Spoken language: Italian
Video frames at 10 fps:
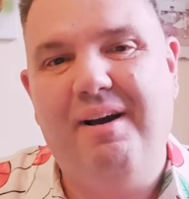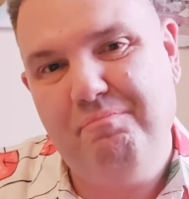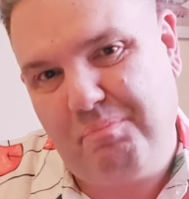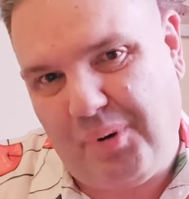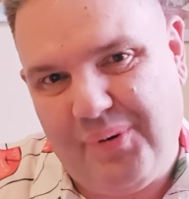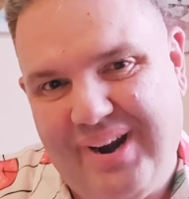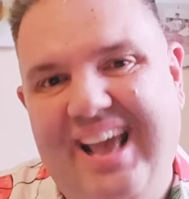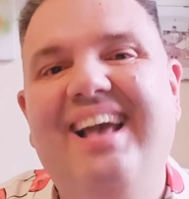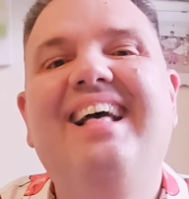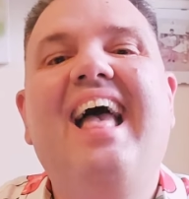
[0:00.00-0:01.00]

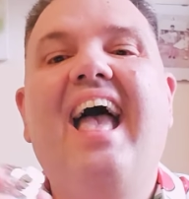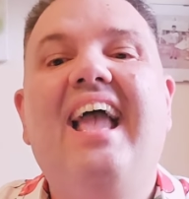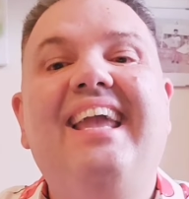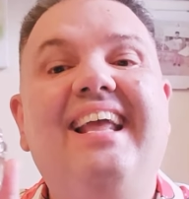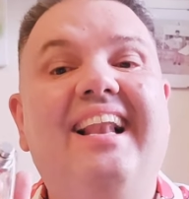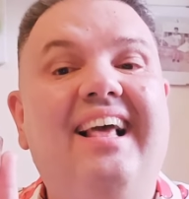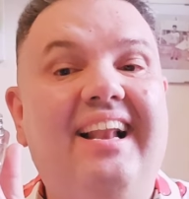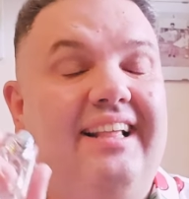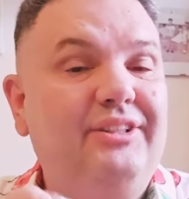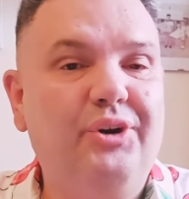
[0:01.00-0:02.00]
lampone. Il,
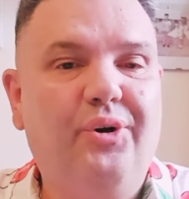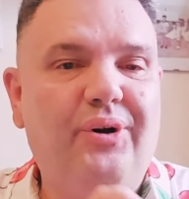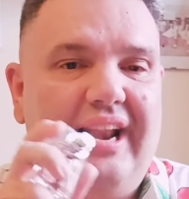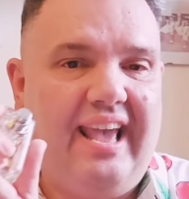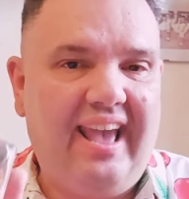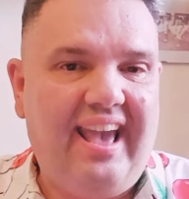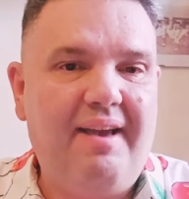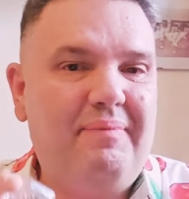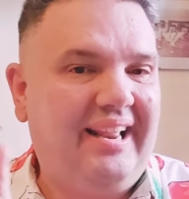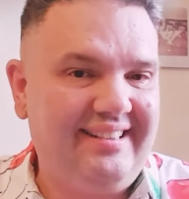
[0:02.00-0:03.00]
l'edione è,
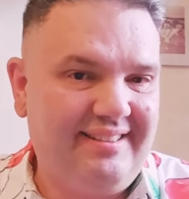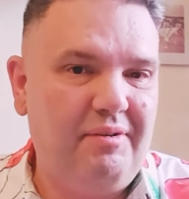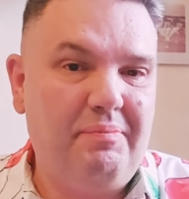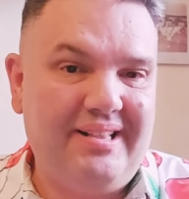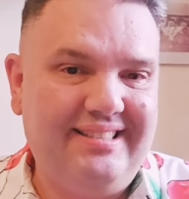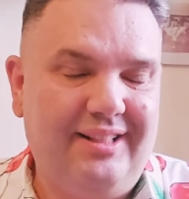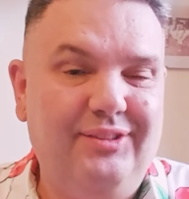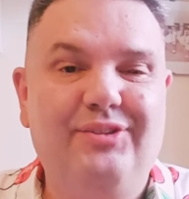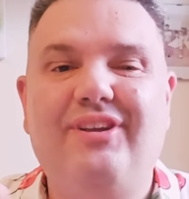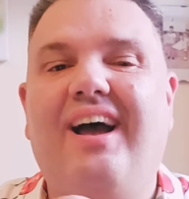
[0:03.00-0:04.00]
eh, perché stavo
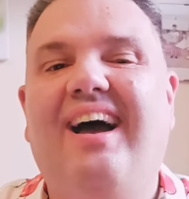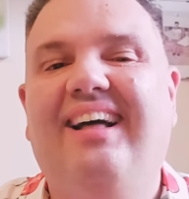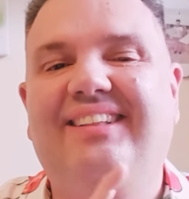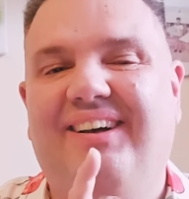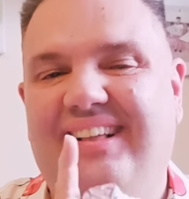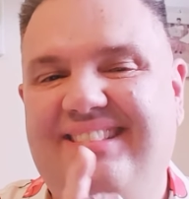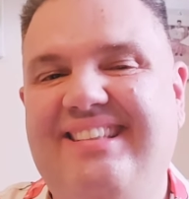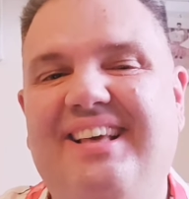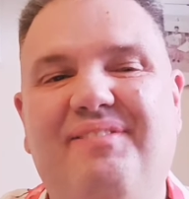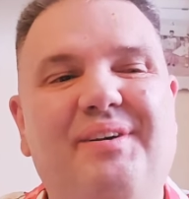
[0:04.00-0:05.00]
pensando già a
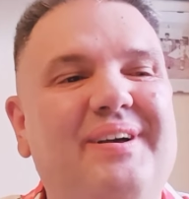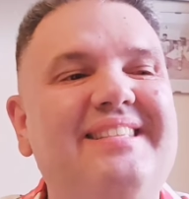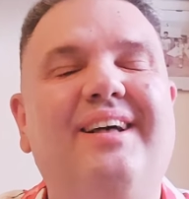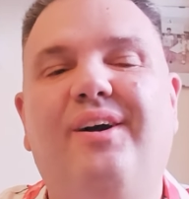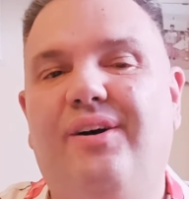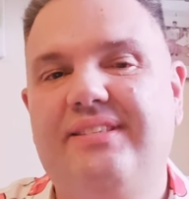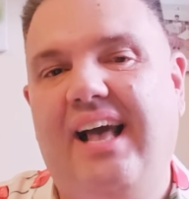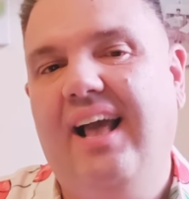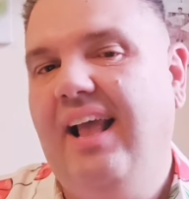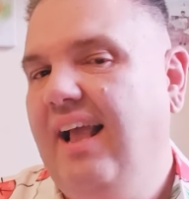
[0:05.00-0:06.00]
dirvi questa
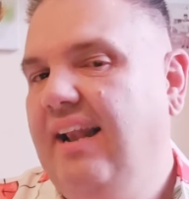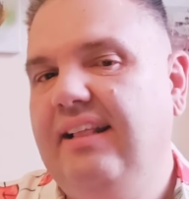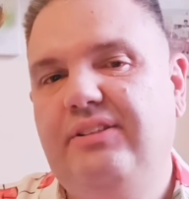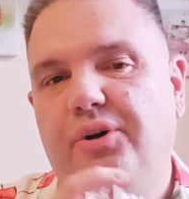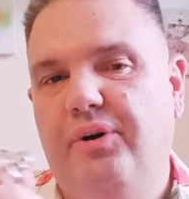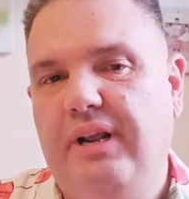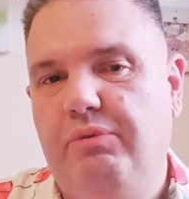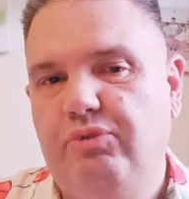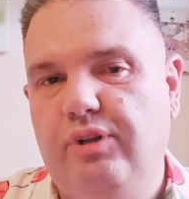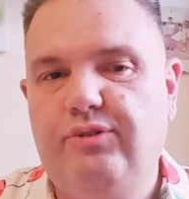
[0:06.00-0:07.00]
cosa, l'edione è
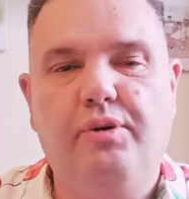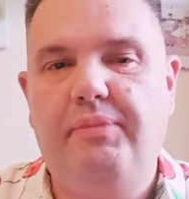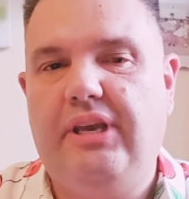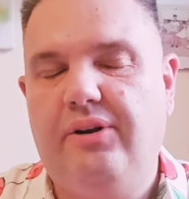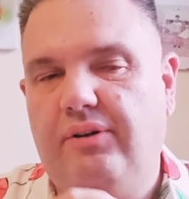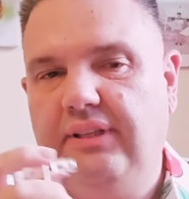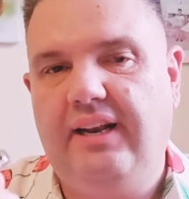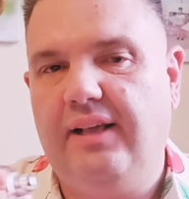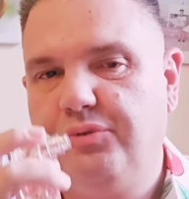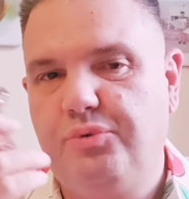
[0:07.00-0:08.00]
un gelsomino
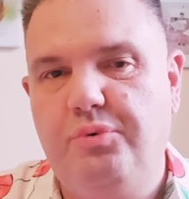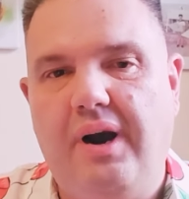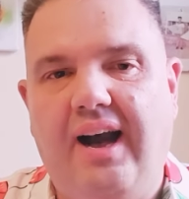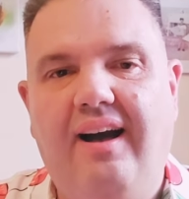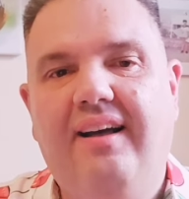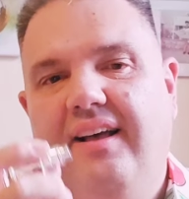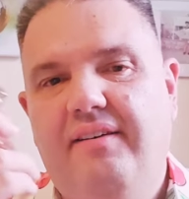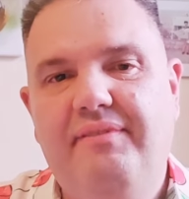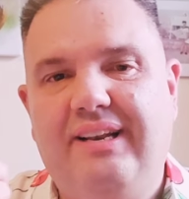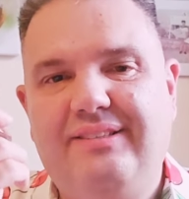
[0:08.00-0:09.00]
nella sua
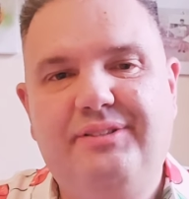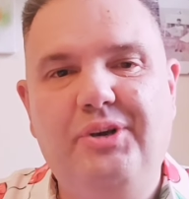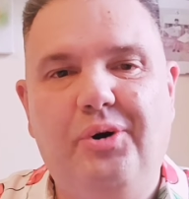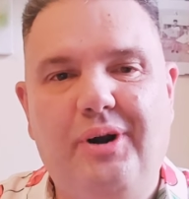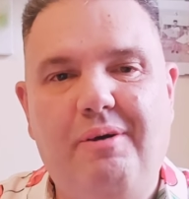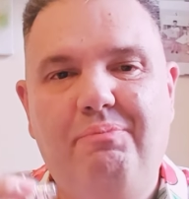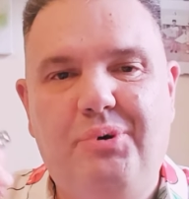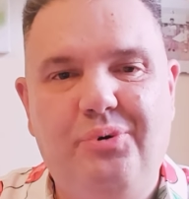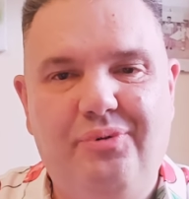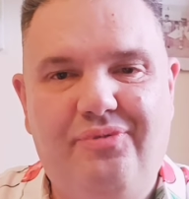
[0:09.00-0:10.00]
versione
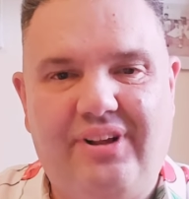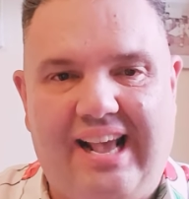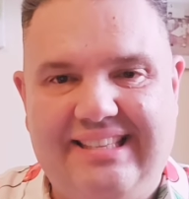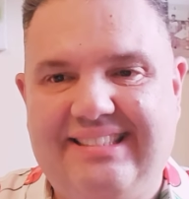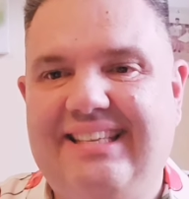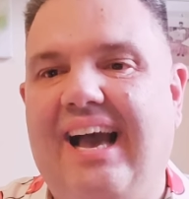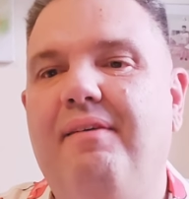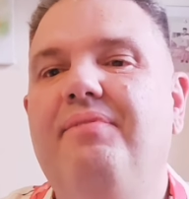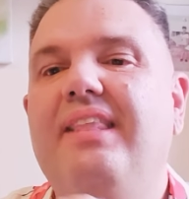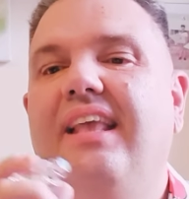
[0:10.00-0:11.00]
più
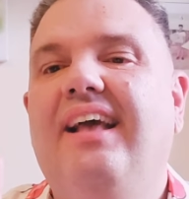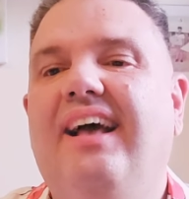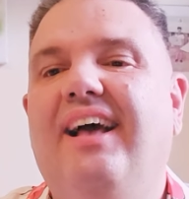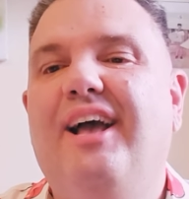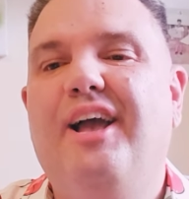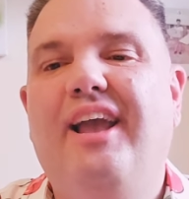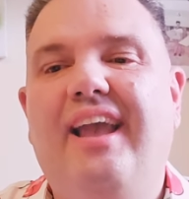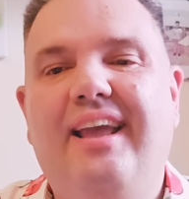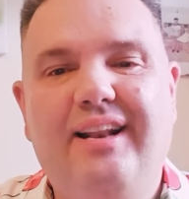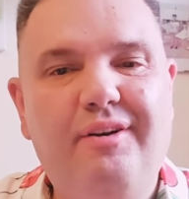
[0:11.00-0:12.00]
fresca
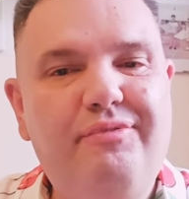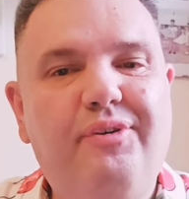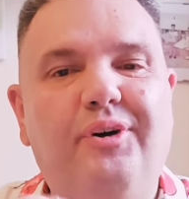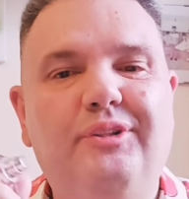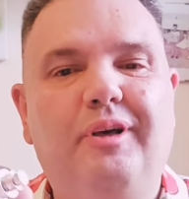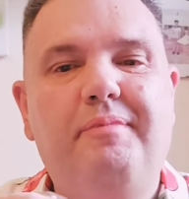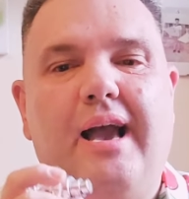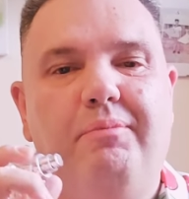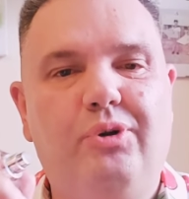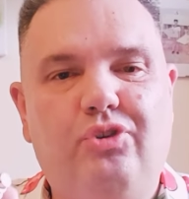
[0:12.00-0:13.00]
eh, e nel fondo
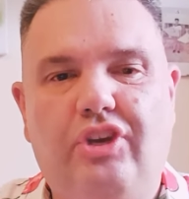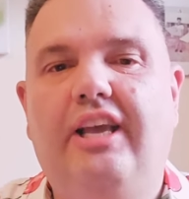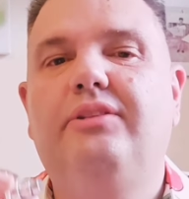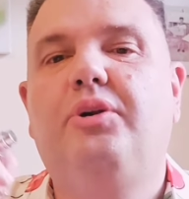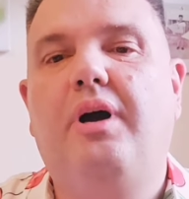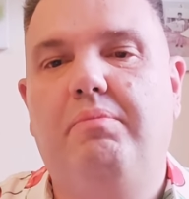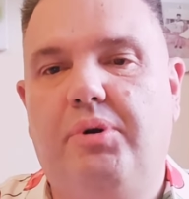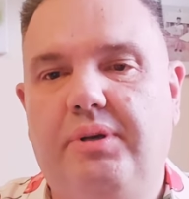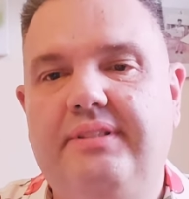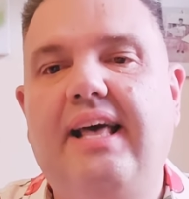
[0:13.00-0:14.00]
abbiamo cedro,
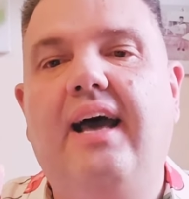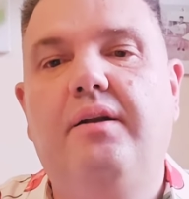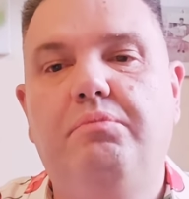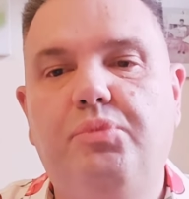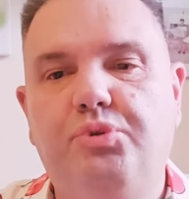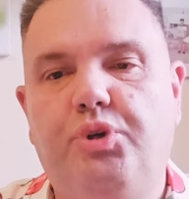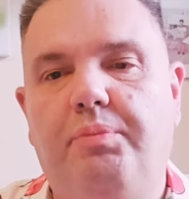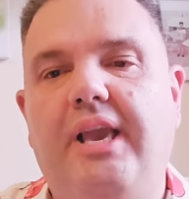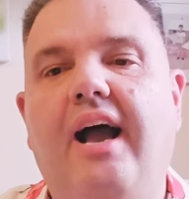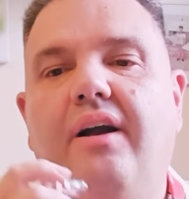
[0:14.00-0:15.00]
ambroxan, muschio
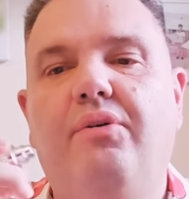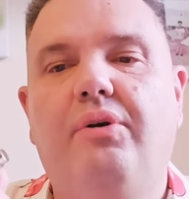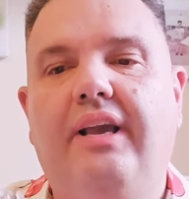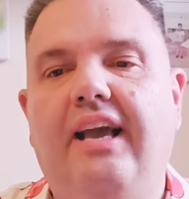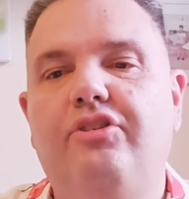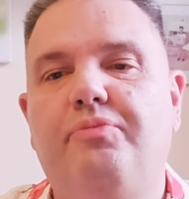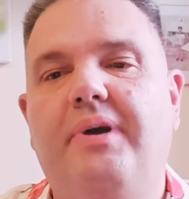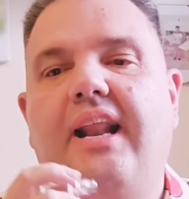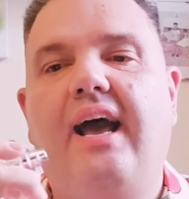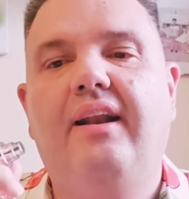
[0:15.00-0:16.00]
bianco,
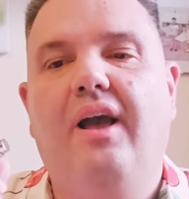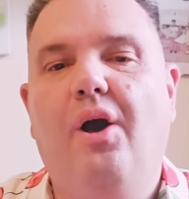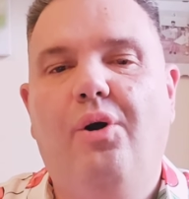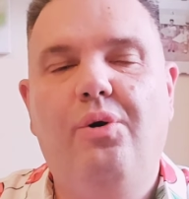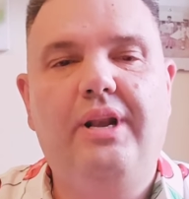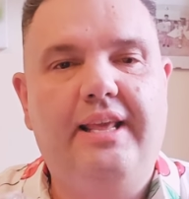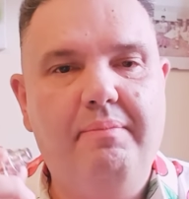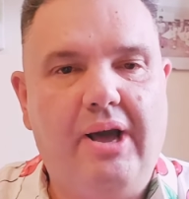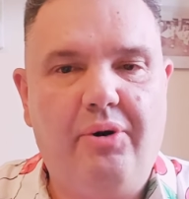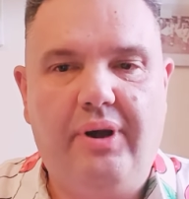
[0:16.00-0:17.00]
cashmeran,
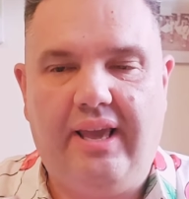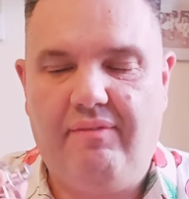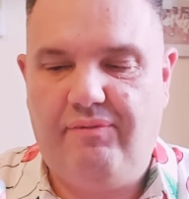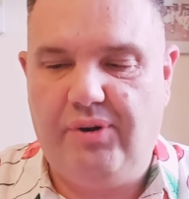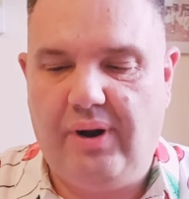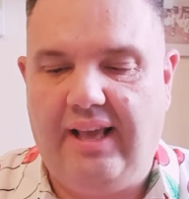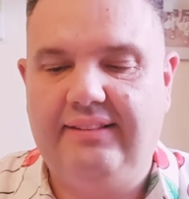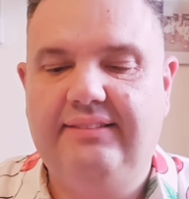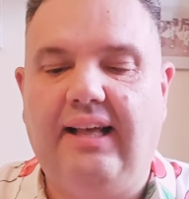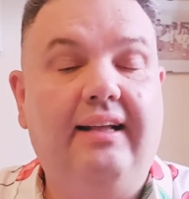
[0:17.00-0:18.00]
olibano e
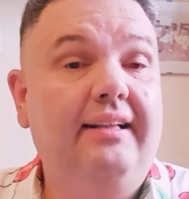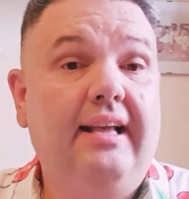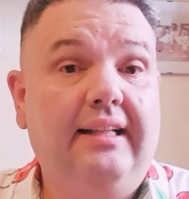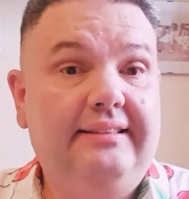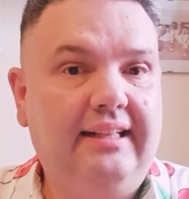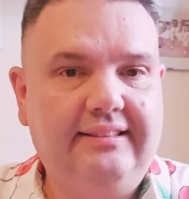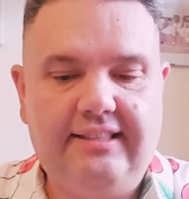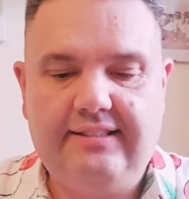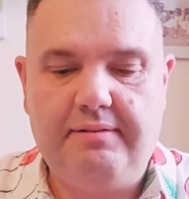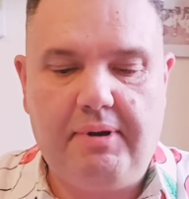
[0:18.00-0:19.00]
violetta.
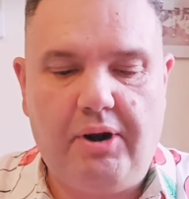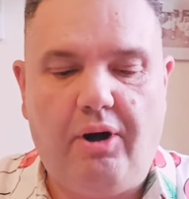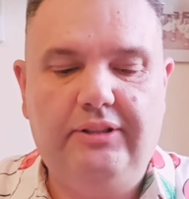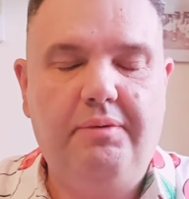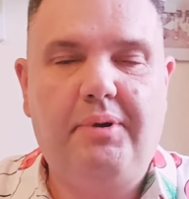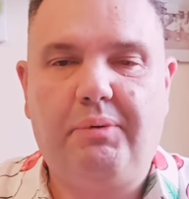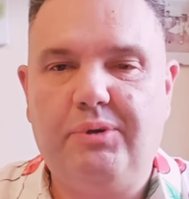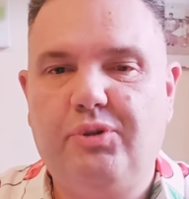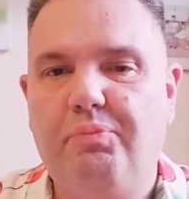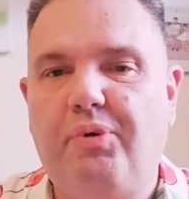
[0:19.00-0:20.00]
Tantissime note per
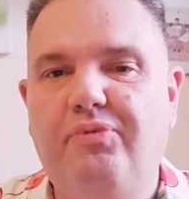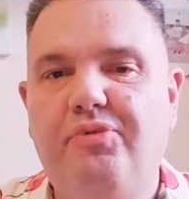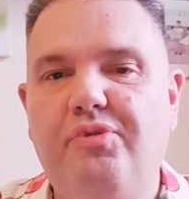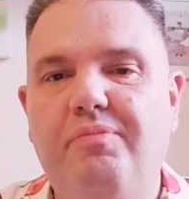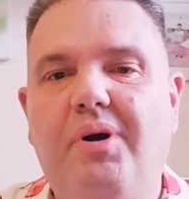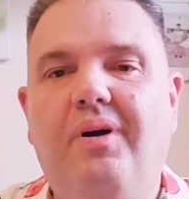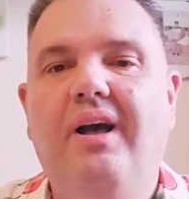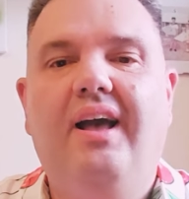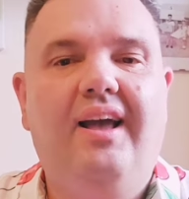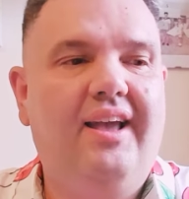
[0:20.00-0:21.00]
questo profumo,
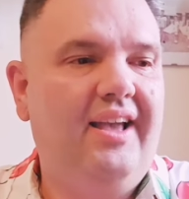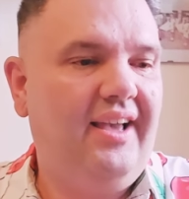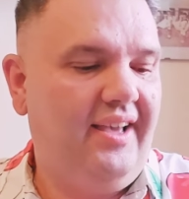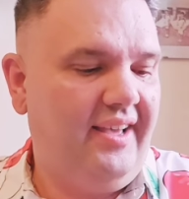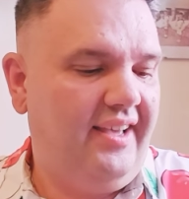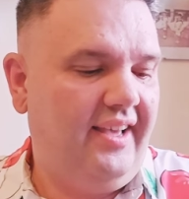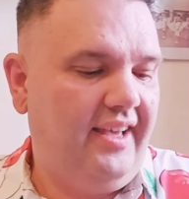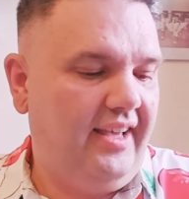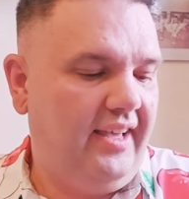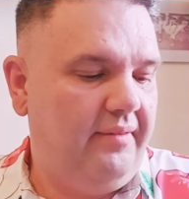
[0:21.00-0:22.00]

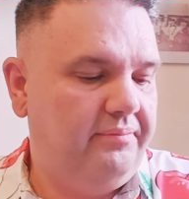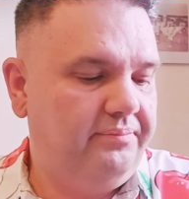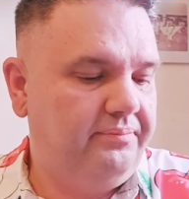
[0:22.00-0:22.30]
eh,